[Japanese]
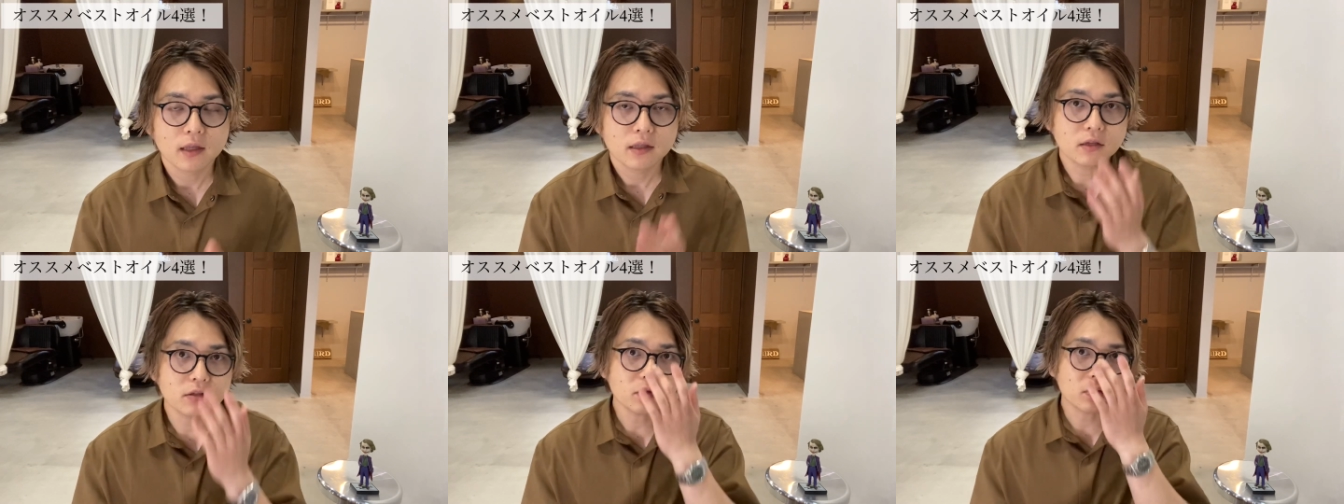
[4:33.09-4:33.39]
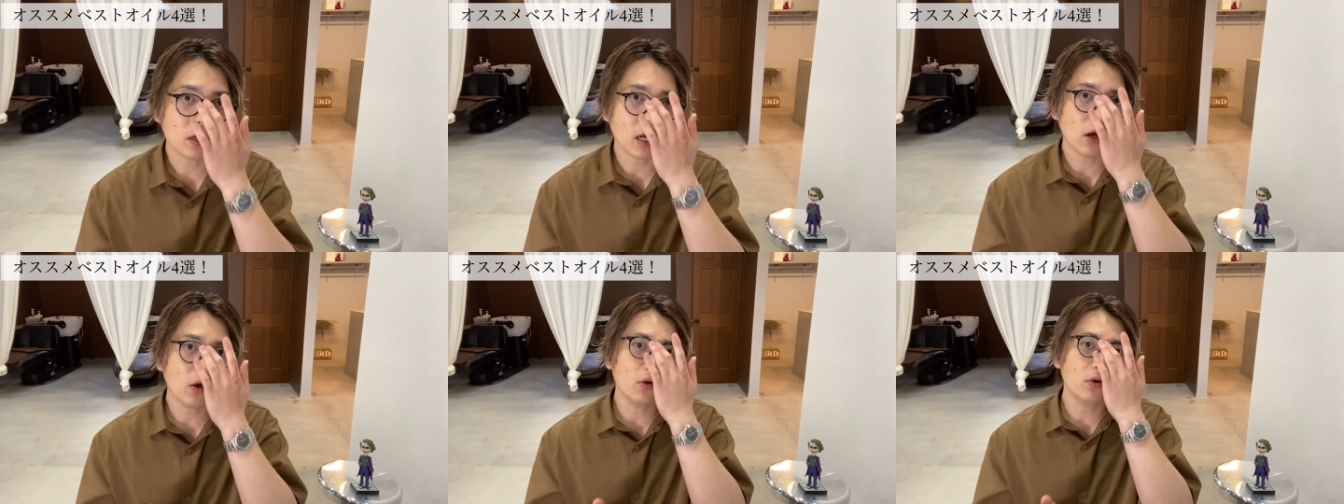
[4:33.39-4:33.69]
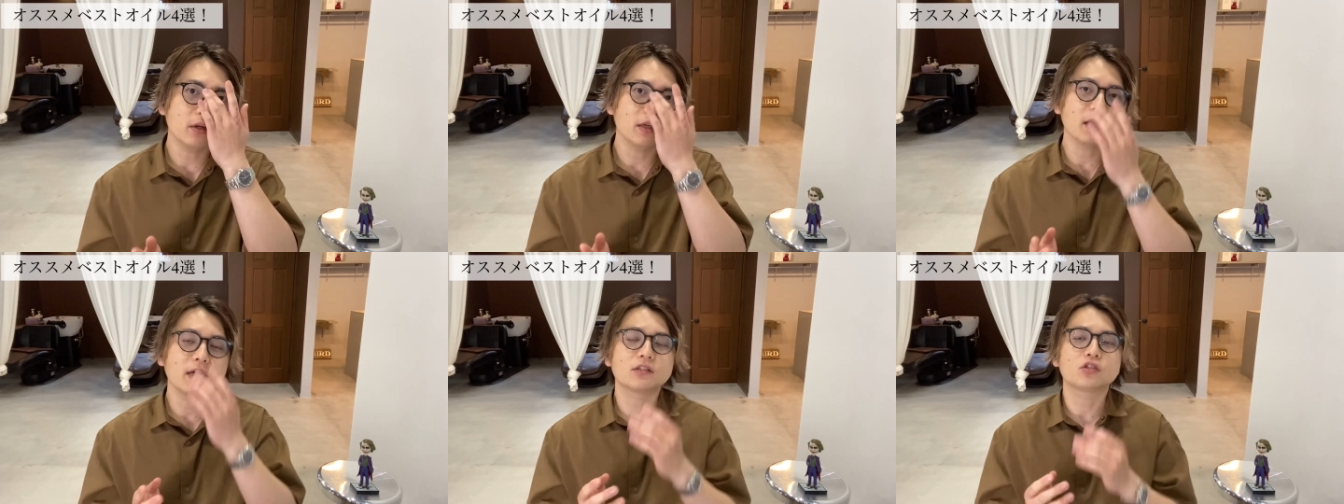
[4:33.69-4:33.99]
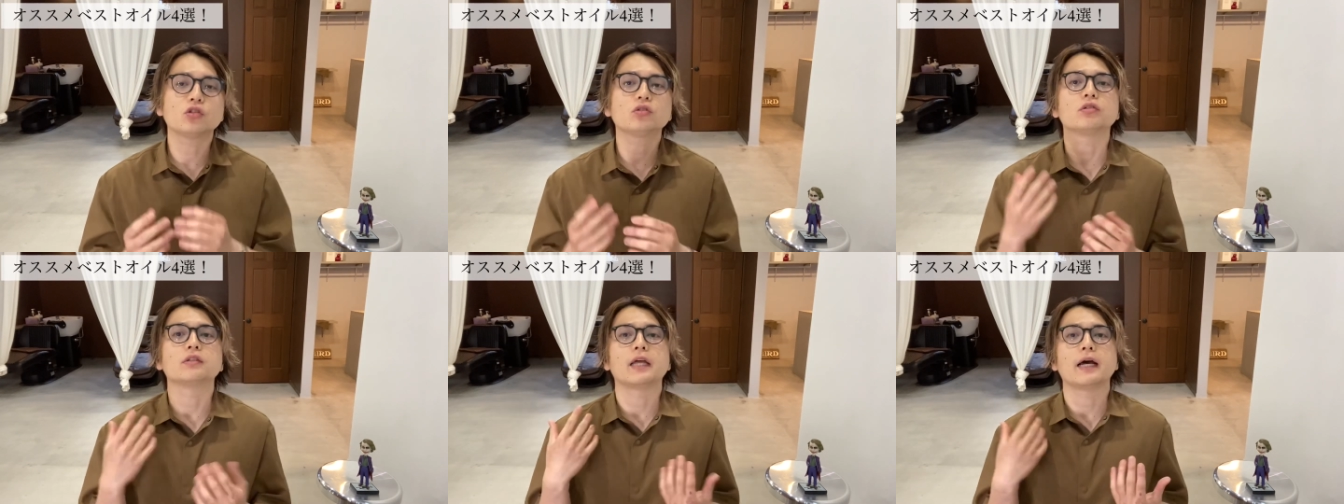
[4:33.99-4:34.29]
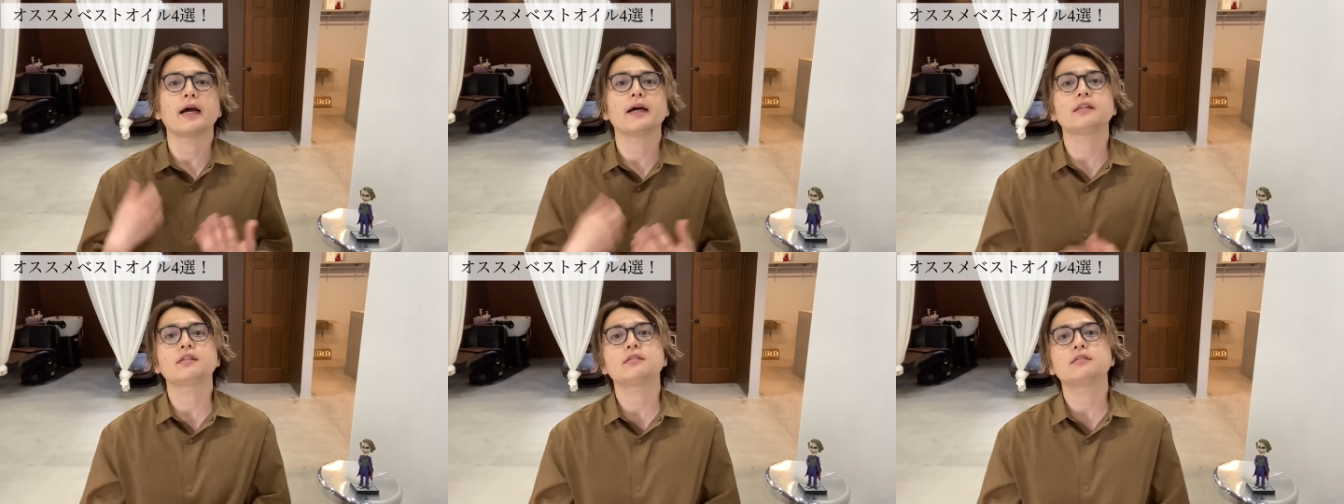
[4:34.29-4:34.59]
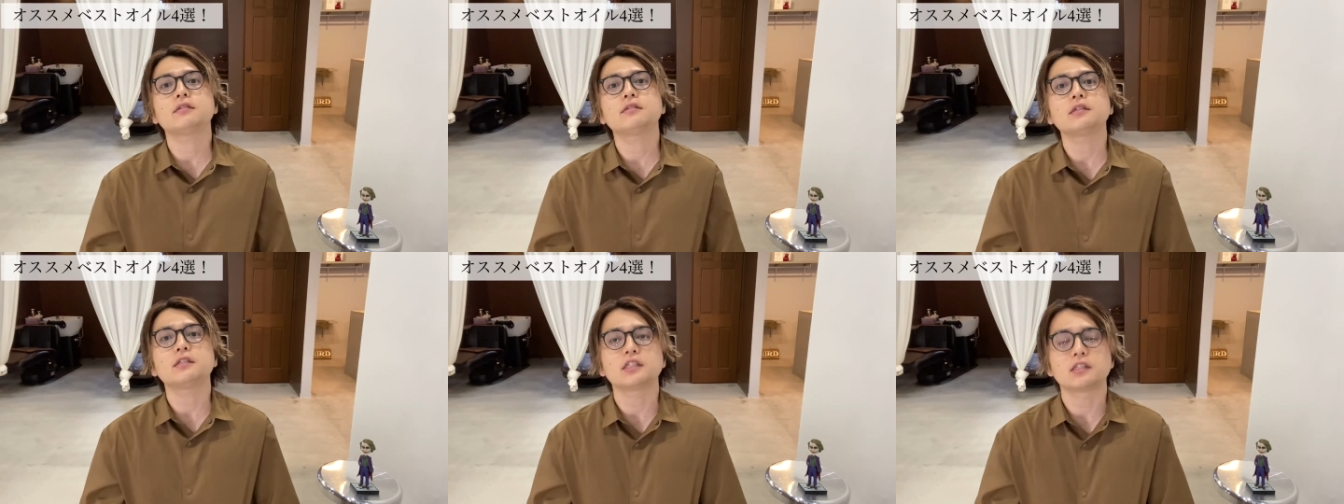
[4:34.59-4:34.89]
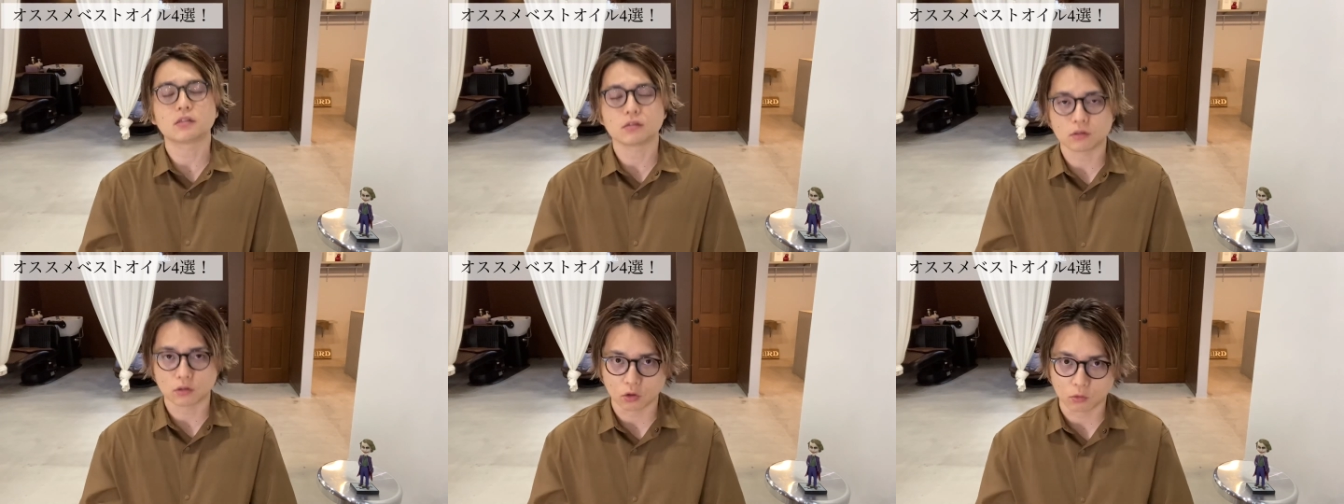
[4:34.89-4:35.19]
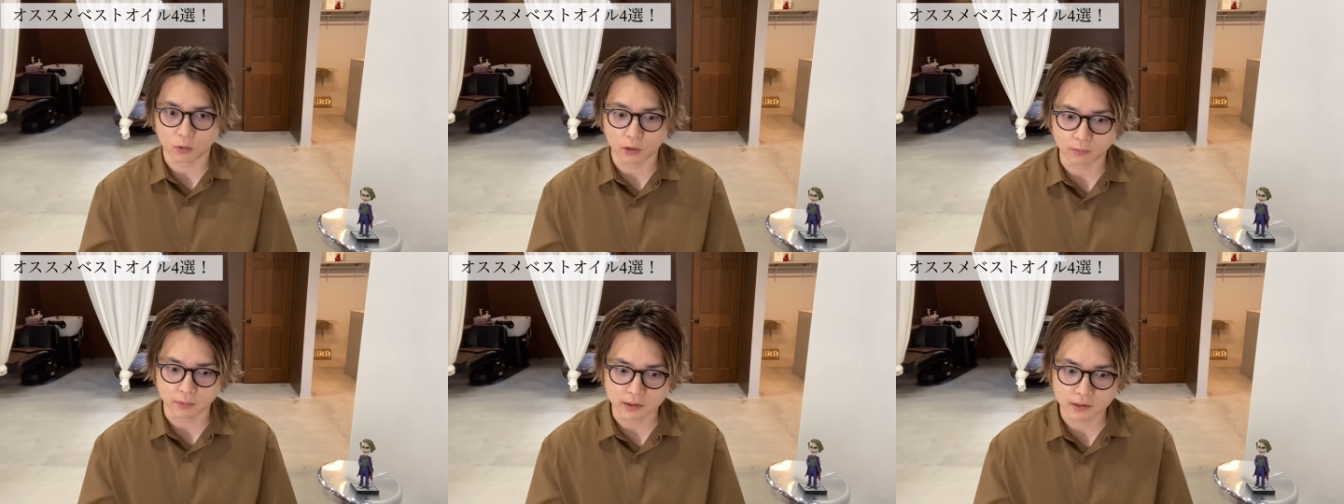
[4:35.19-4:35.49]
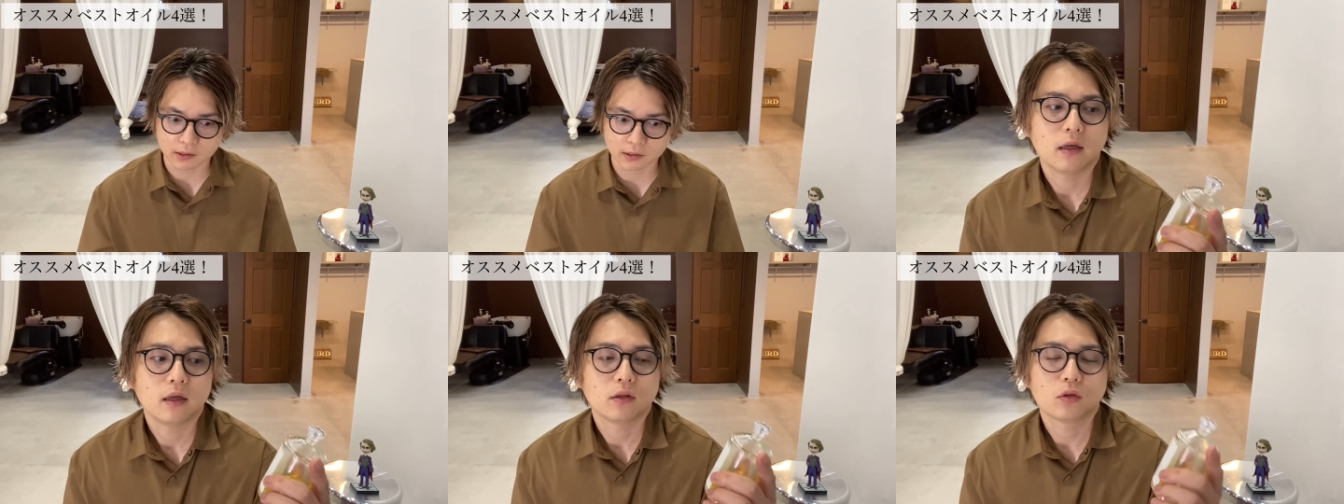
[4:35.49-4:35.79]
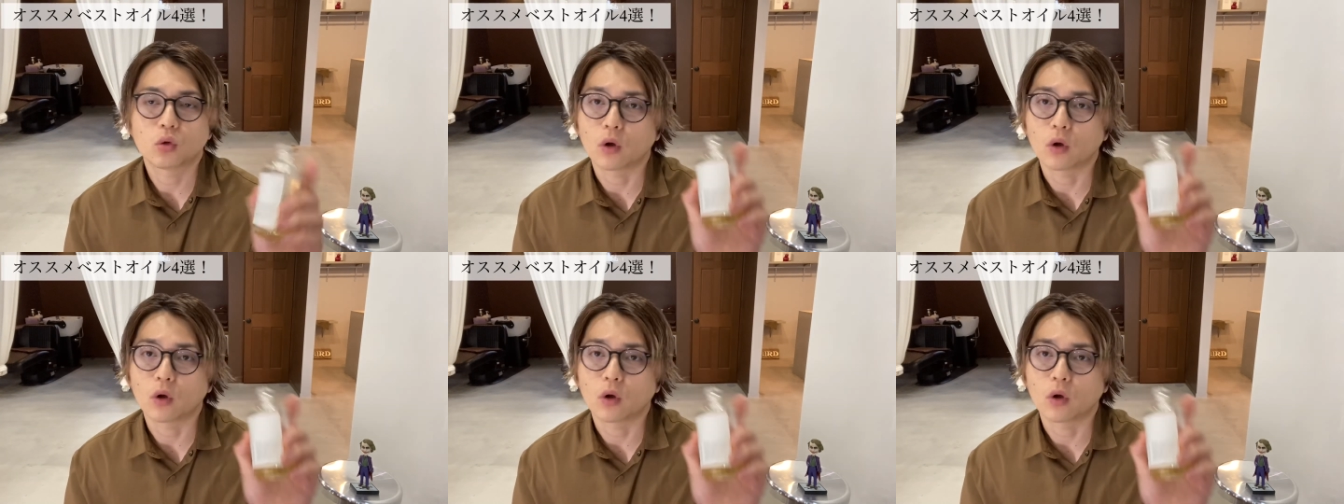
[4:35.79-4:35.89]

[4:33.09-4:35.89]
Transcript: で、その香りがちょっと長続きすると思います。